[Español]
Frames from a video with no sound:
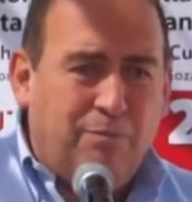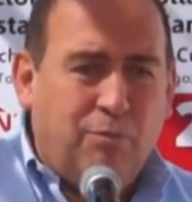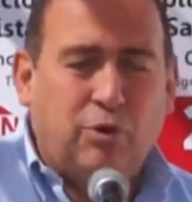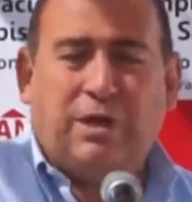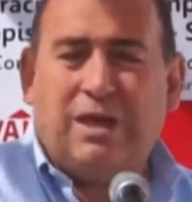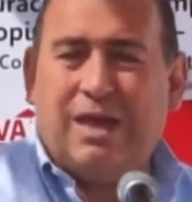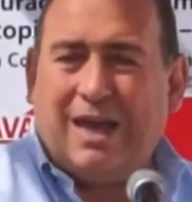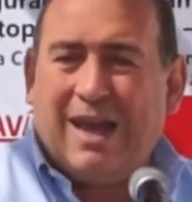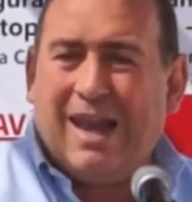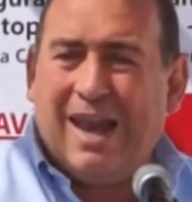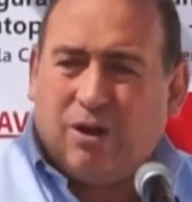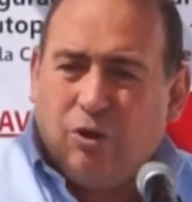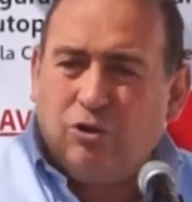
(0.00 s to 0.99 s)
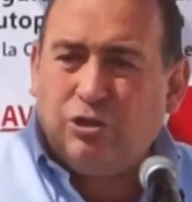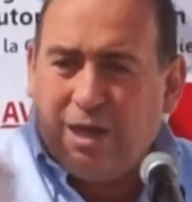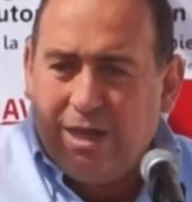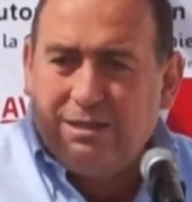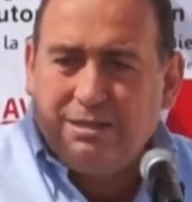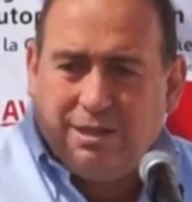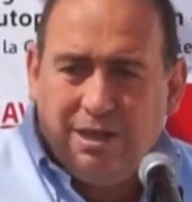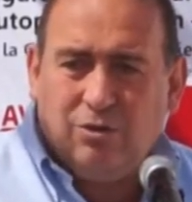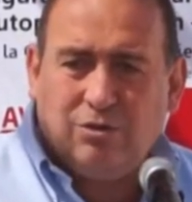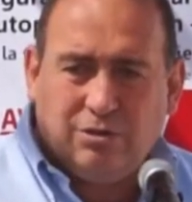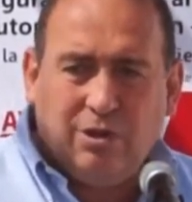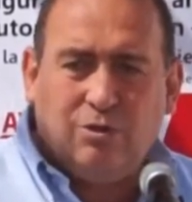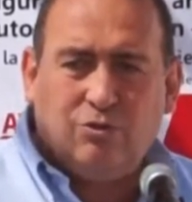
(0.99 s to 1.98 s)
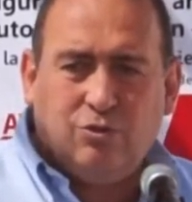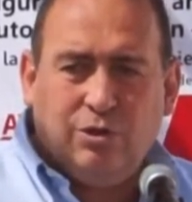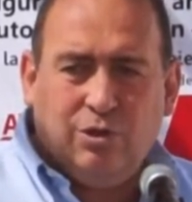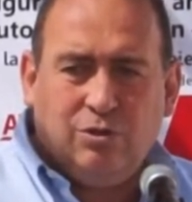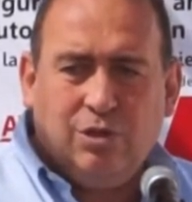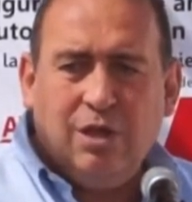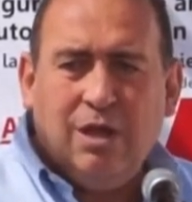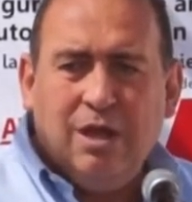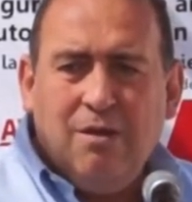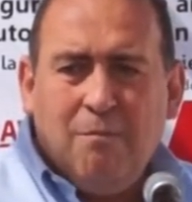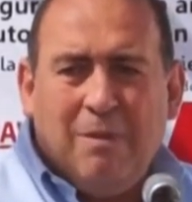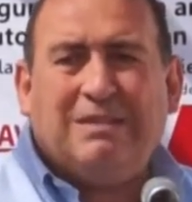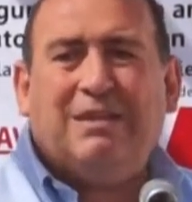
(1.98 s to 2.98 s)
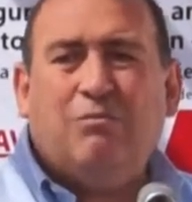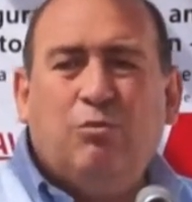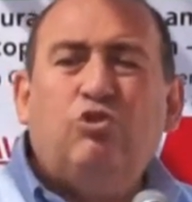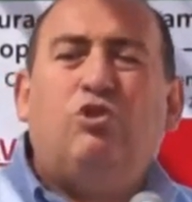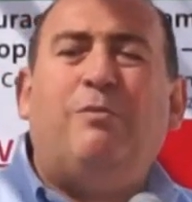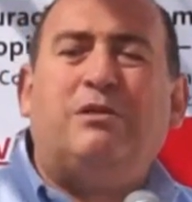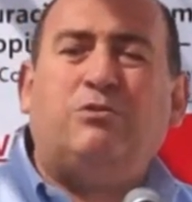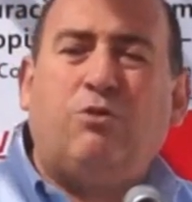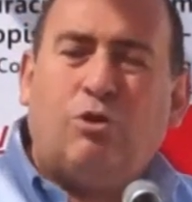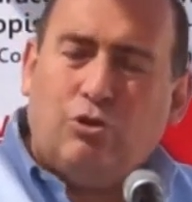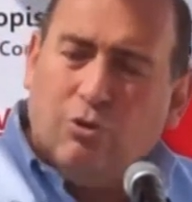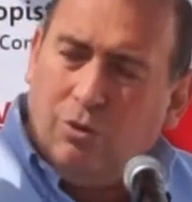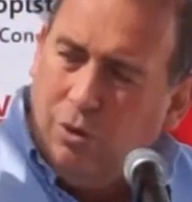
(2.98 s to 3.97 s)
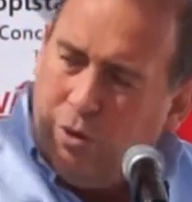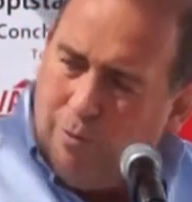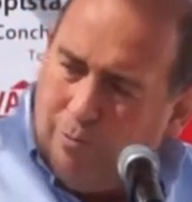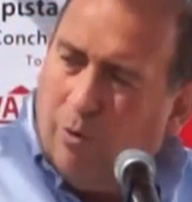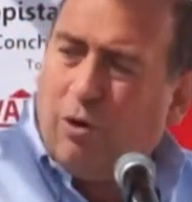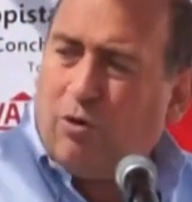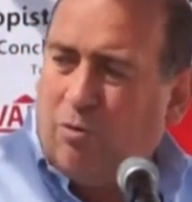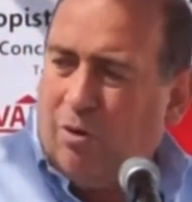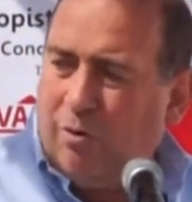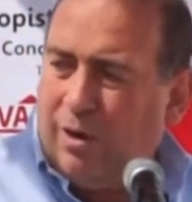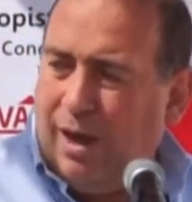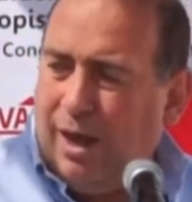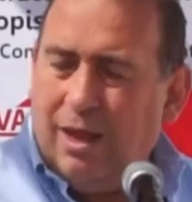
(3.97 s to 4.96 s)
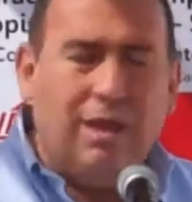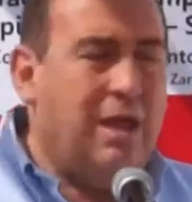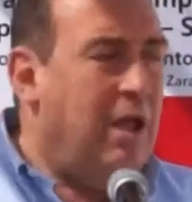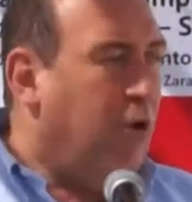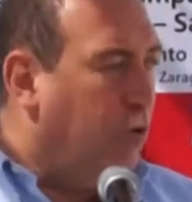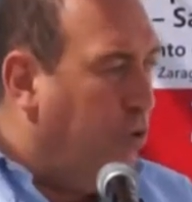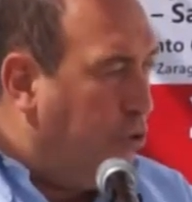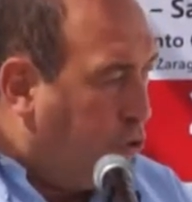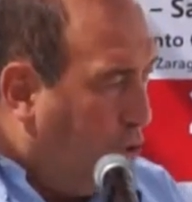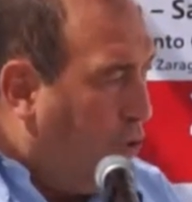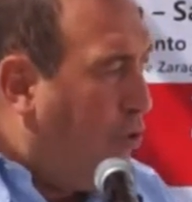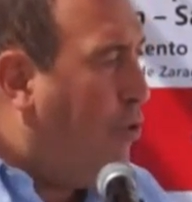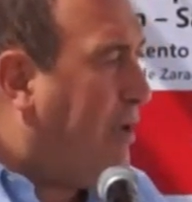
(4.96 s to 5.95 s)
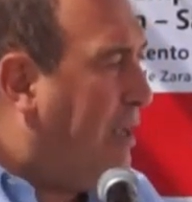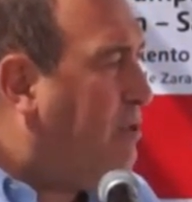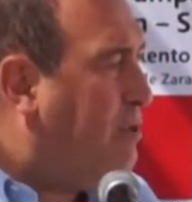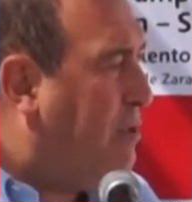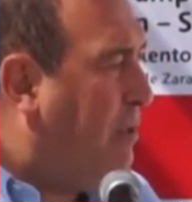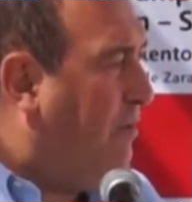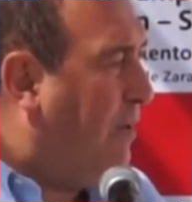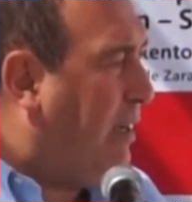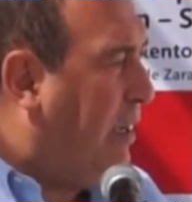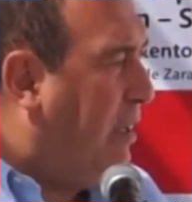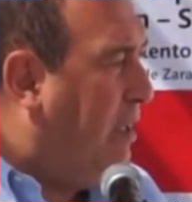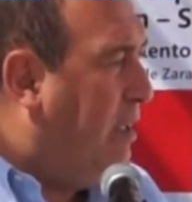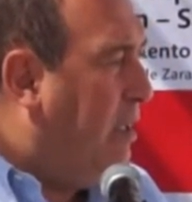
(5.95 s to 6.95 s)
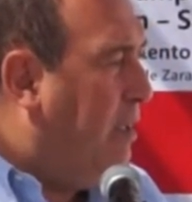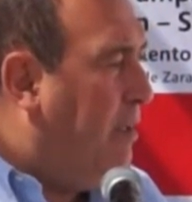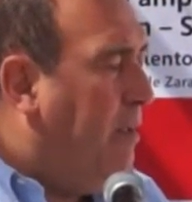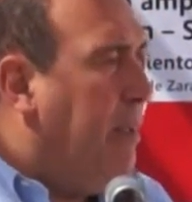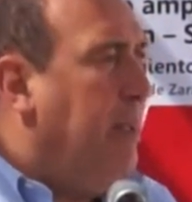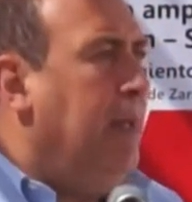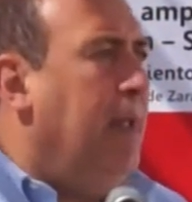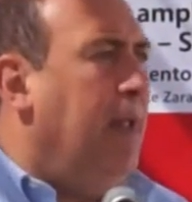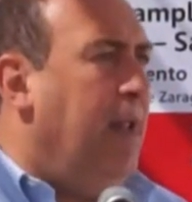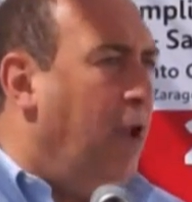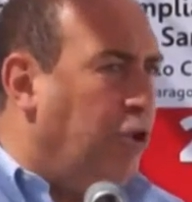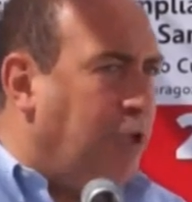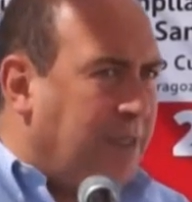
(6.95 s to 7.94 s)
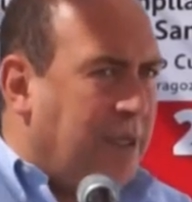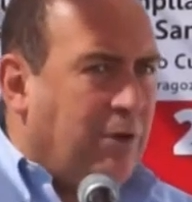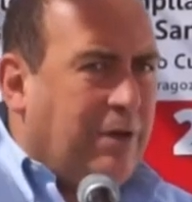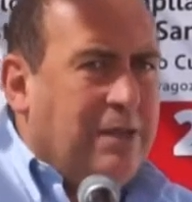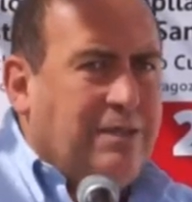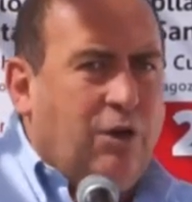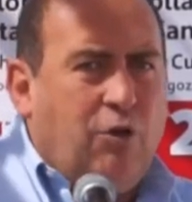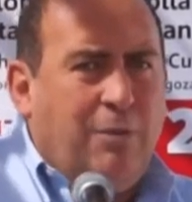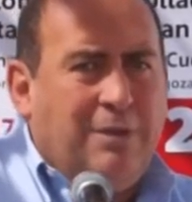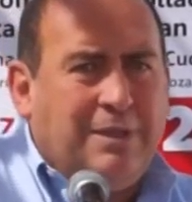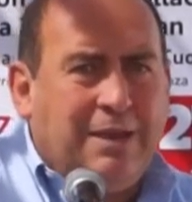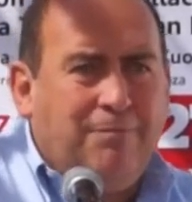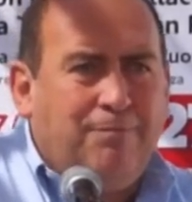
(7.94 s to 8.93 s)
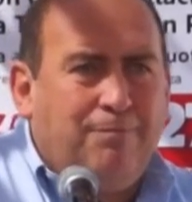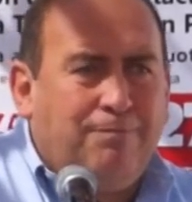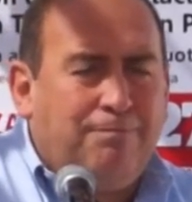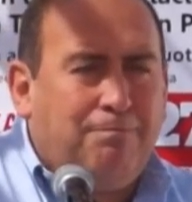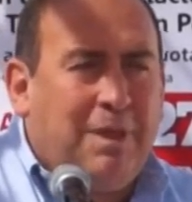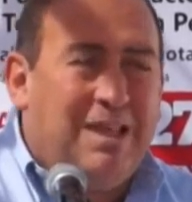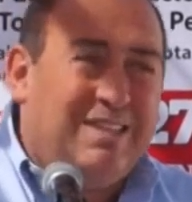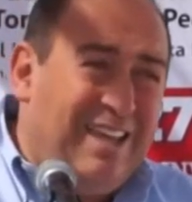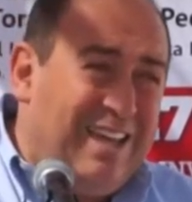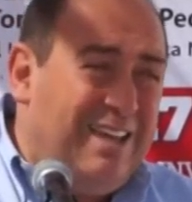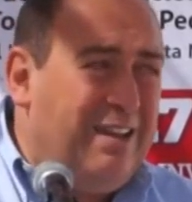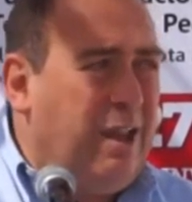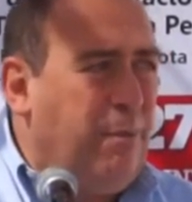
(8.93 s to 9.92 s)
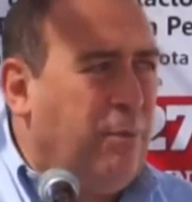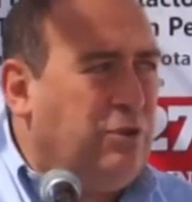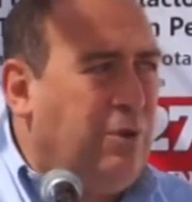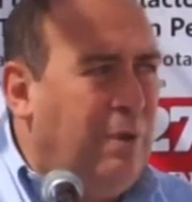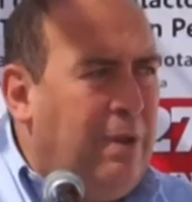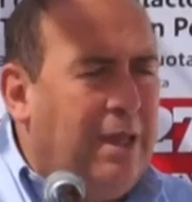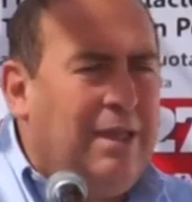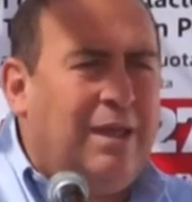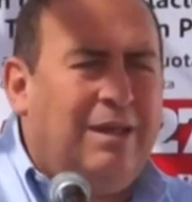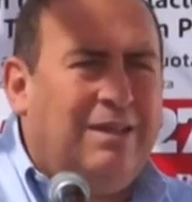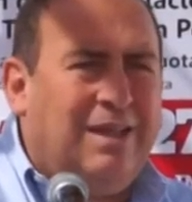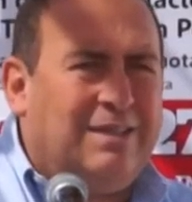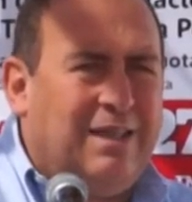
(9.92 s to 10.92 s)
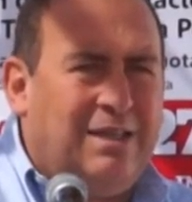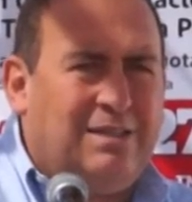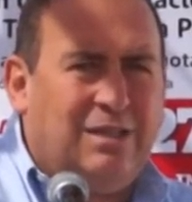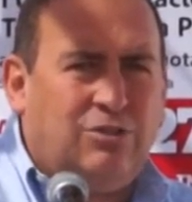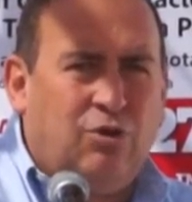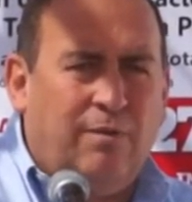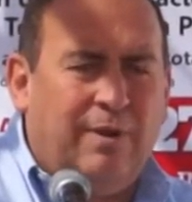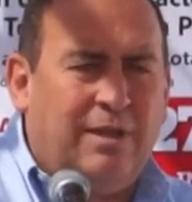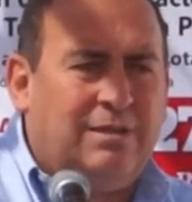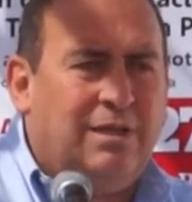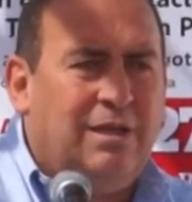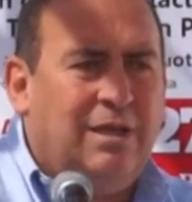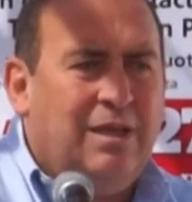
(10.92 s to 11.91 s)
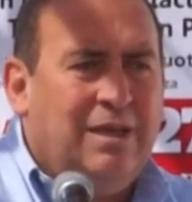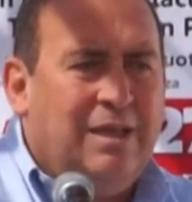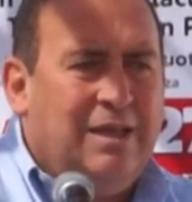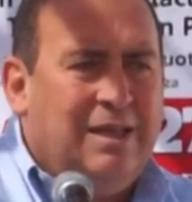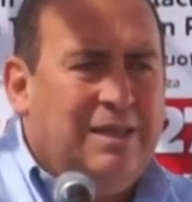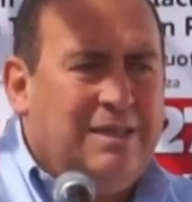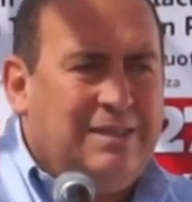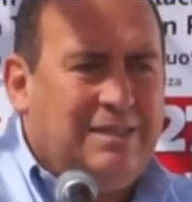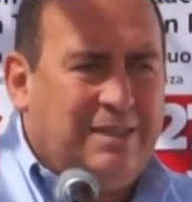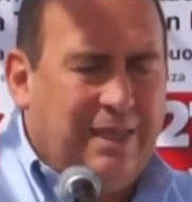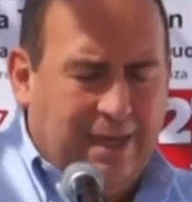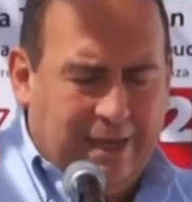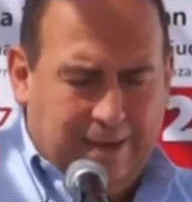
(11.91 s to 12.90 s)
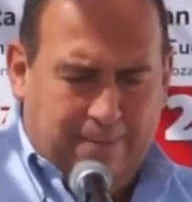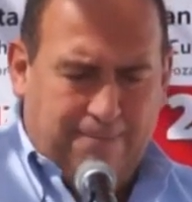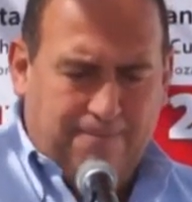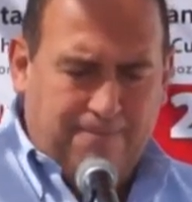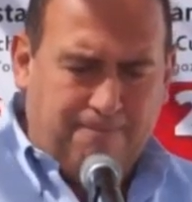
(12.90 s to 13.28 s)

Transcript: porque llegar a la costa este de los Estados Unidos va a ser mucho más corto por Coahuila, con todo lo que eso significa. Lo tercero que les quiero comentar este, la posibilidad de, hacer estas obras se